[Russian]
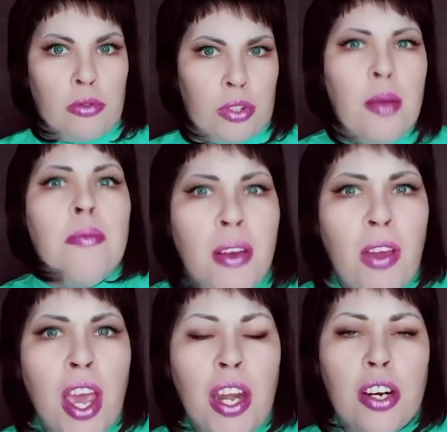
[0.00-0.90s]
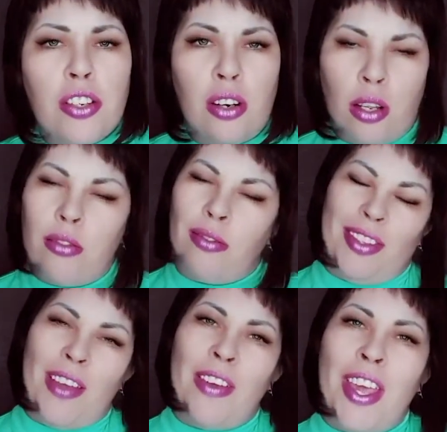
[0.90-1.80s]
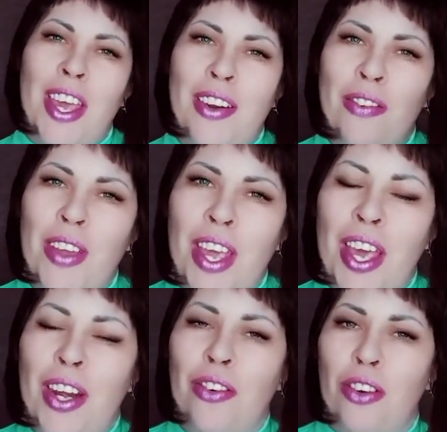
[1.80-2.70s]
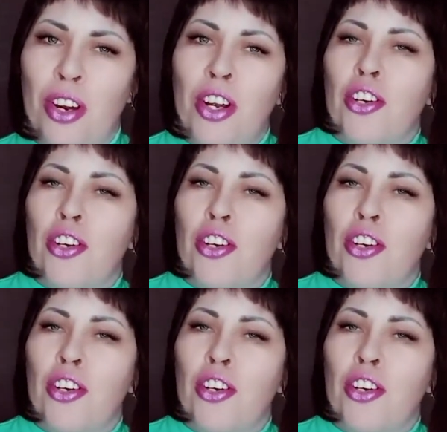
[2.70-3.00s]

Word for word: ты мне веришь? Да верю, верю,